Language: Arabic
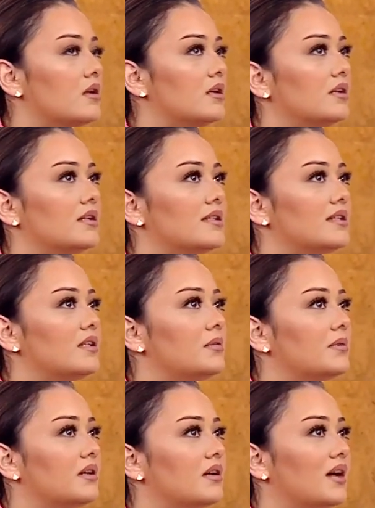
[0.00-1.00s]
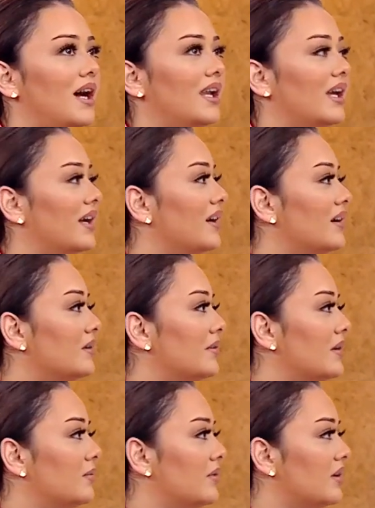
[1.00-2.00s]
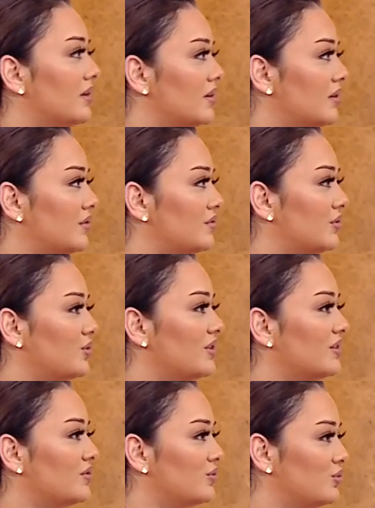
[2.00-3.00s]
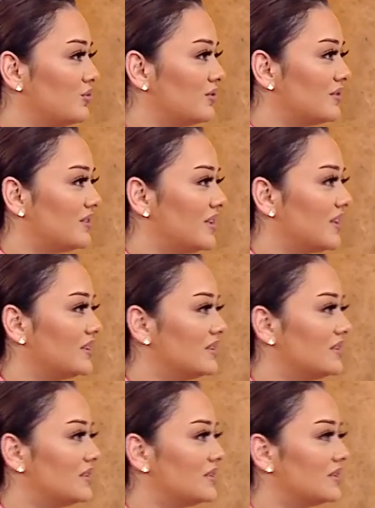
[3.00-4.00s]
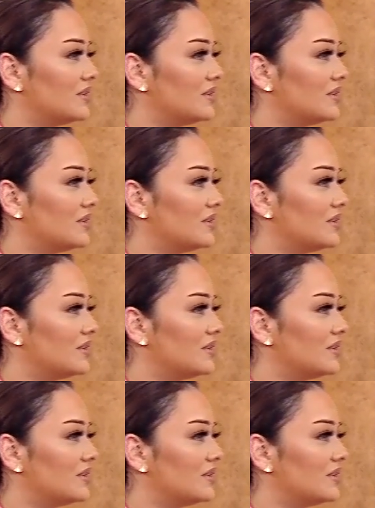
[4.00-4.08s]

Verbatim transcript: السينما احلى حاجه انا بحبها في م. كل الفنون يعني